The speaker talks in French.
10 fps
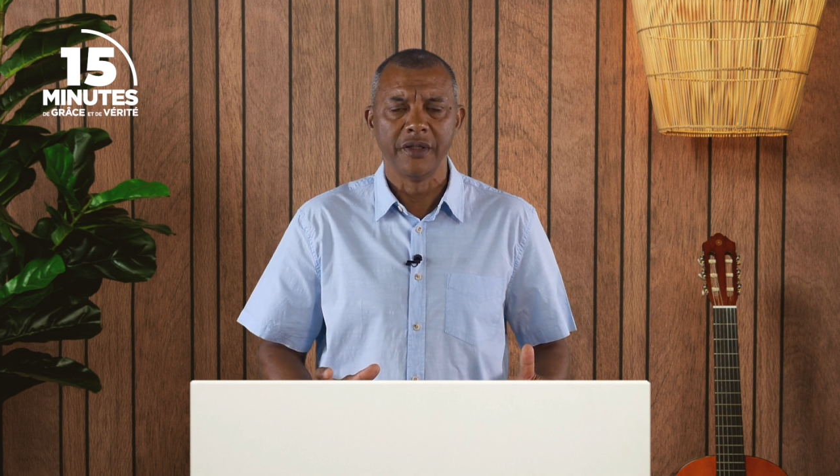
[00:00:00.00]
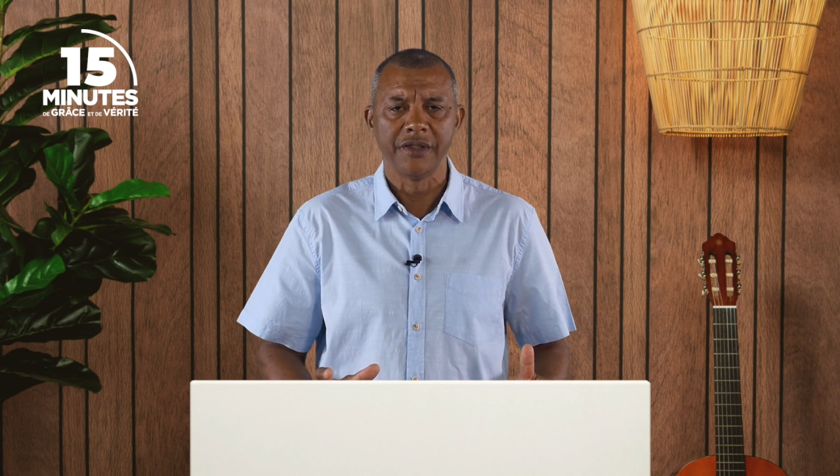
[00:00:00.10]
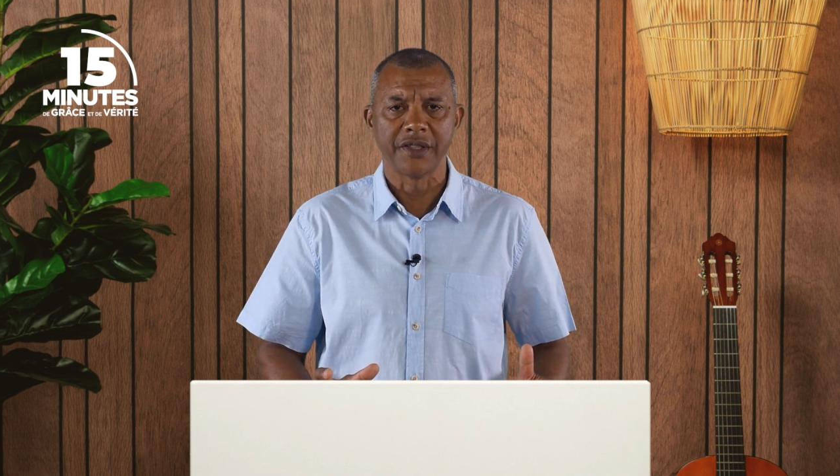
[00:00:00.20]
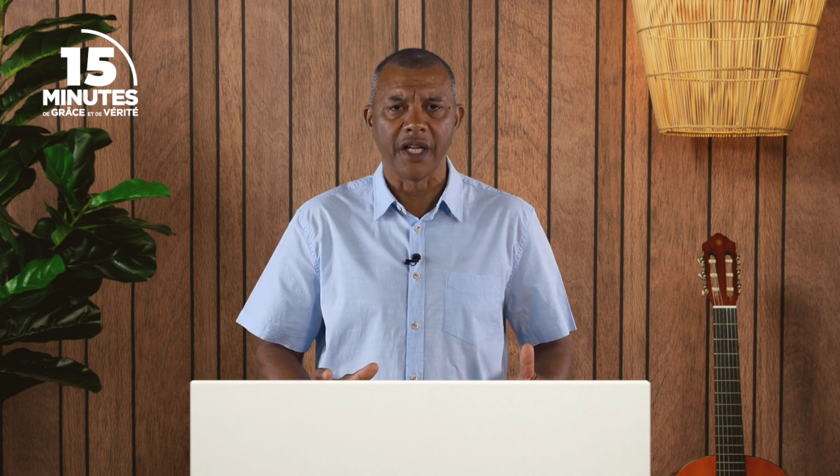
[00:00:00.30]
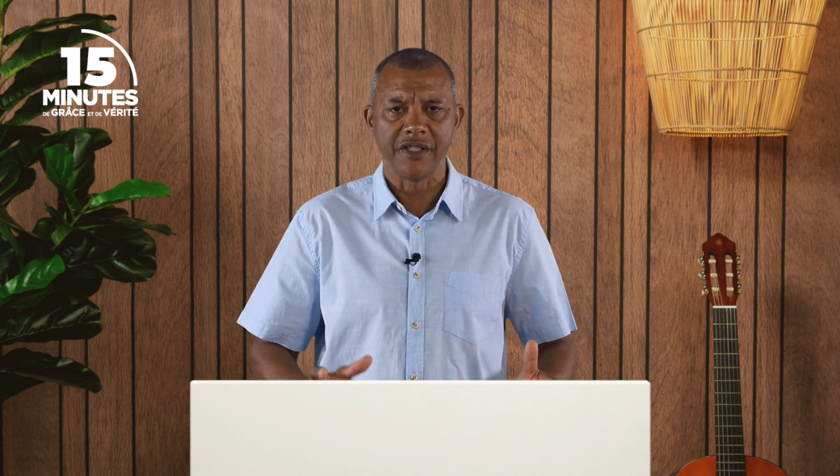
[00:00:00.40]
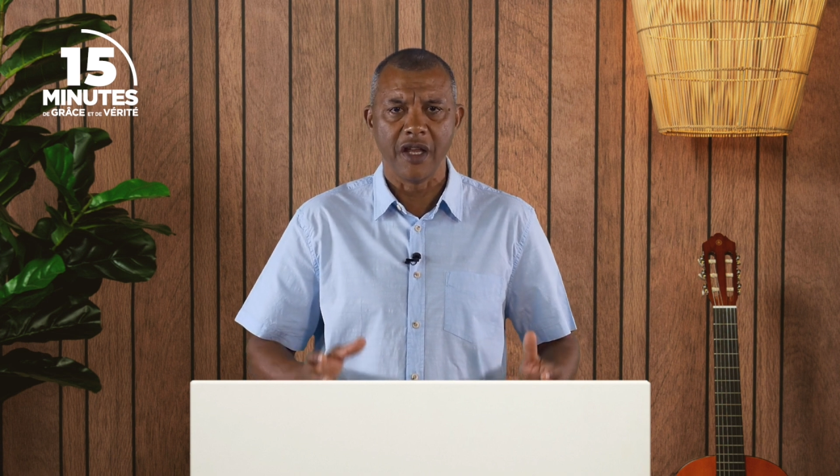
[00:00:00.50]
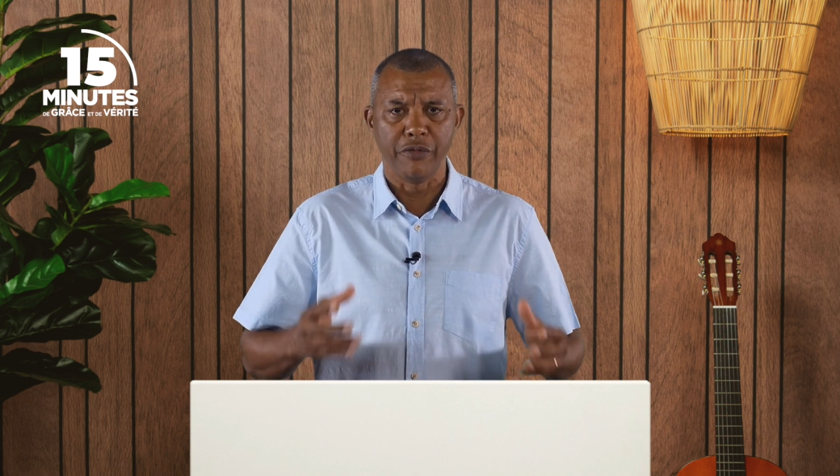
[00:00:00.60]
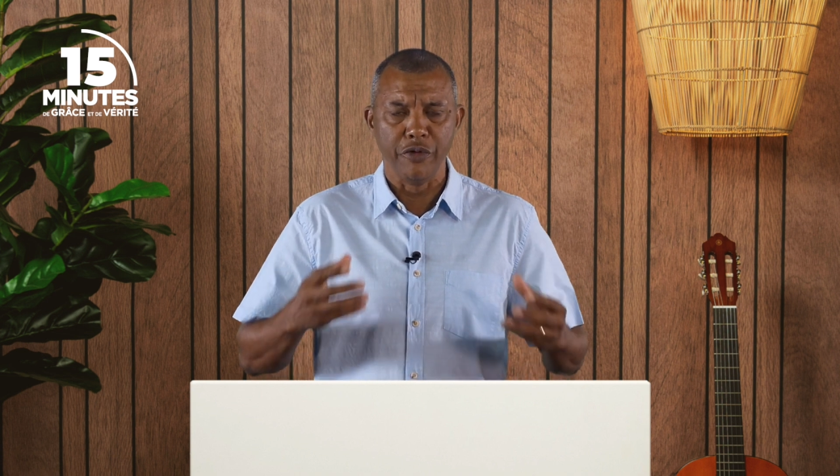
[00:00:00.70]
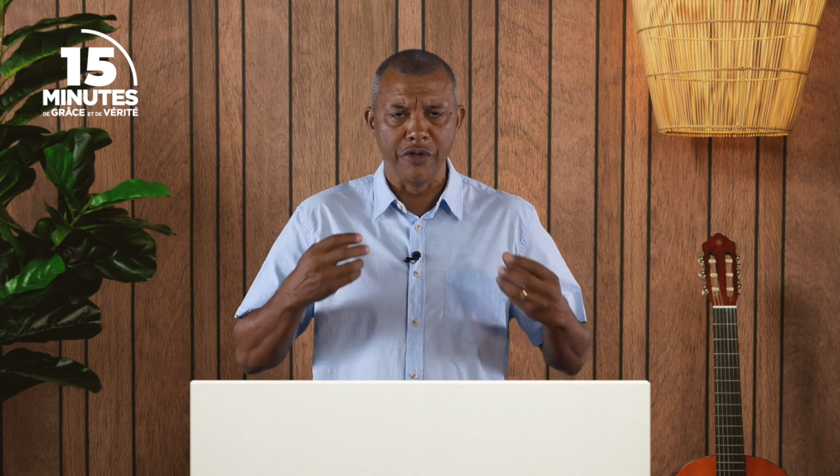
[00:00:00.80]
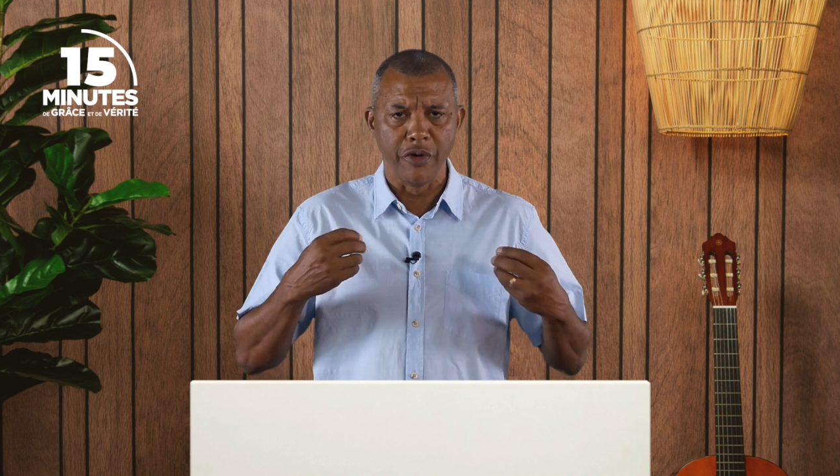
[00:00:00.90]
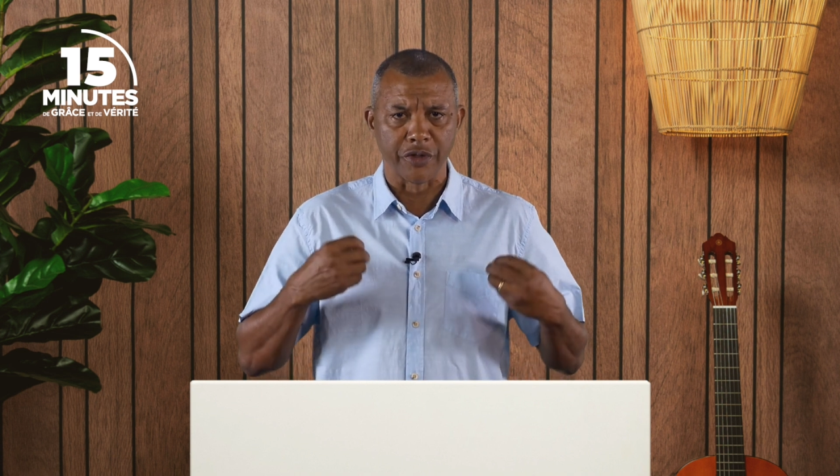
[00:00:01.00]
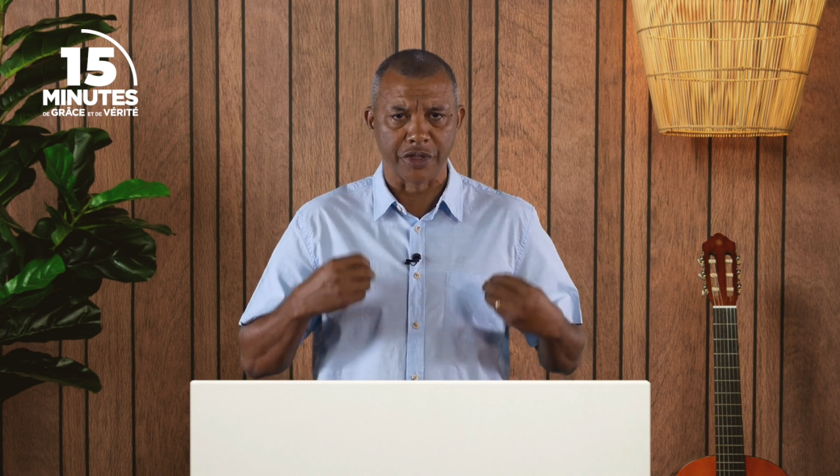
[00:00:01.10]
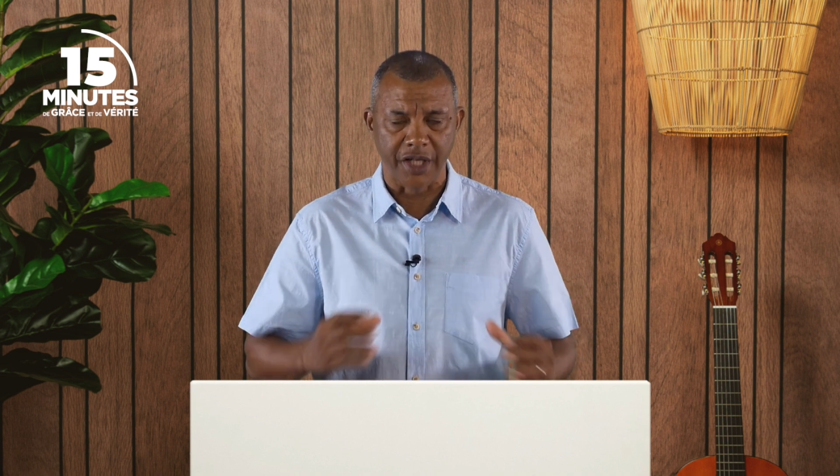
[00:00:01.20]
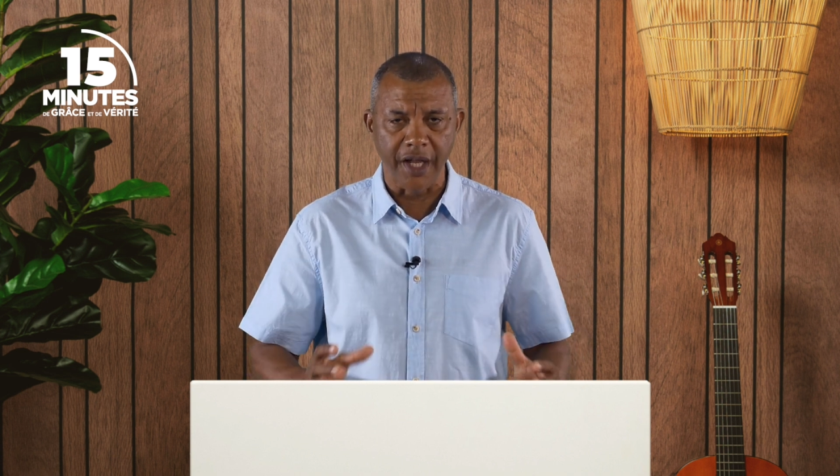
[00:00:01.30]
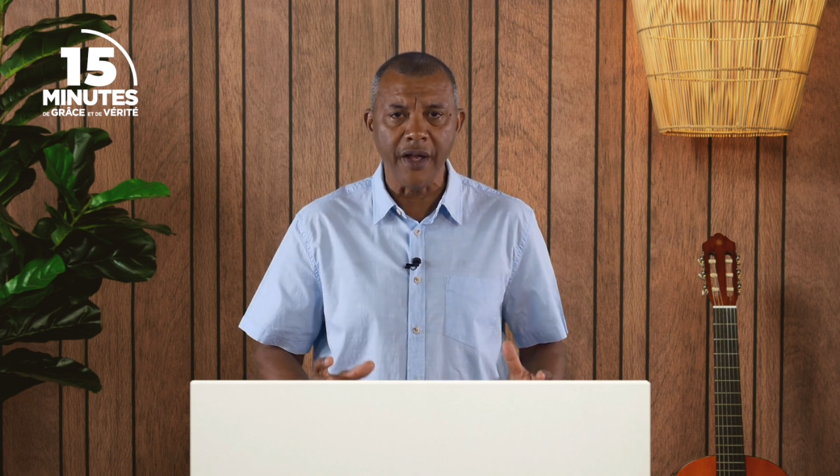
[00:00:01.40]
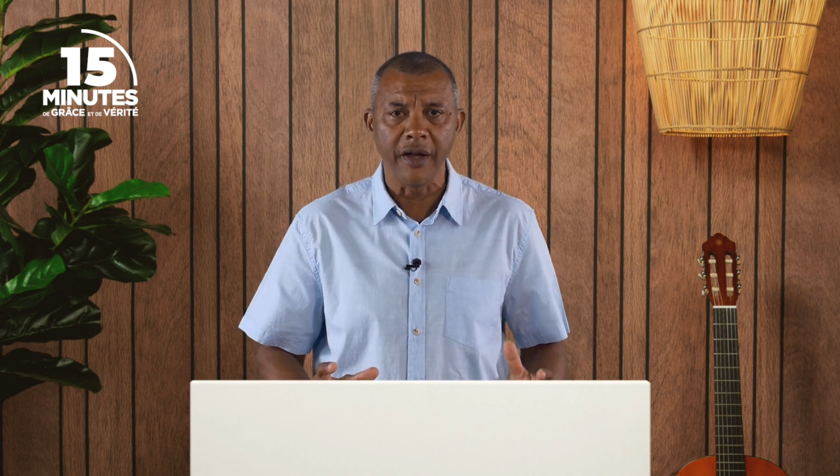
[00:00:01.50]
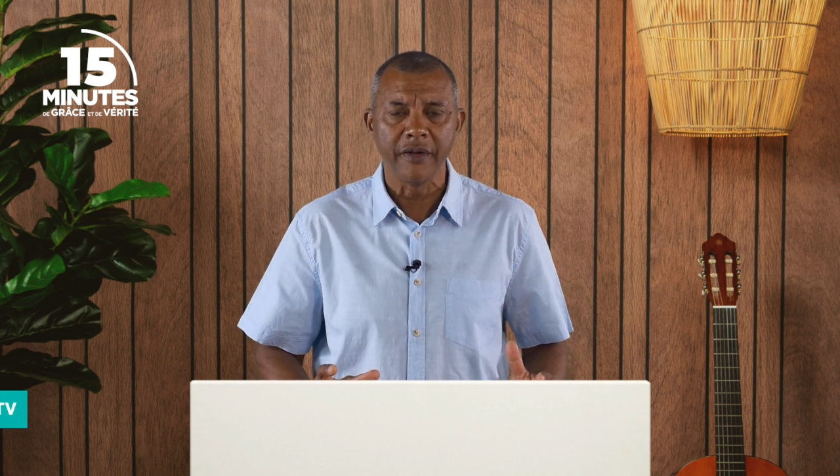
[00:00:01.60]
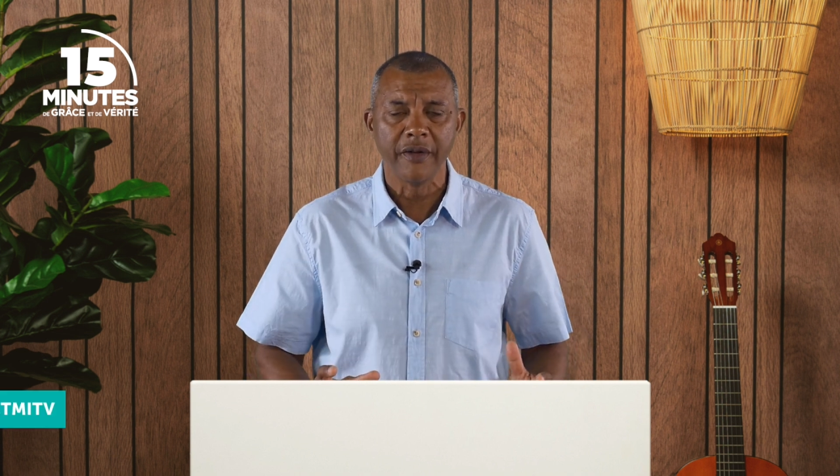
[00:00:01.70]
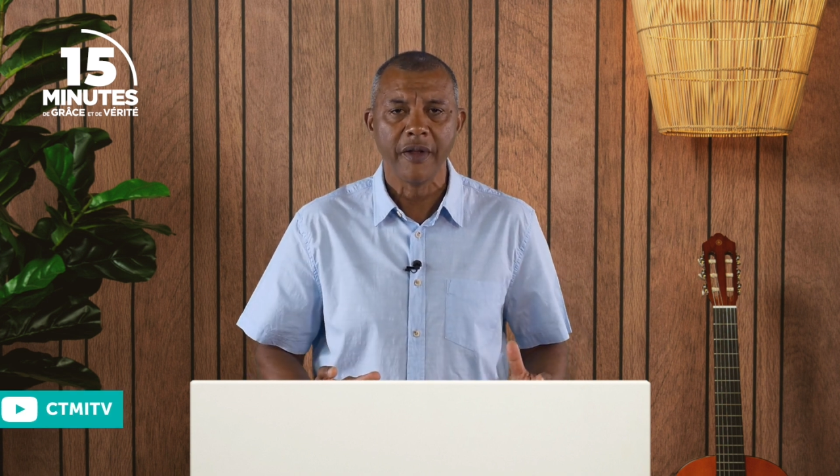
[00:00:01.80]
c'est-à-dire venu en chair,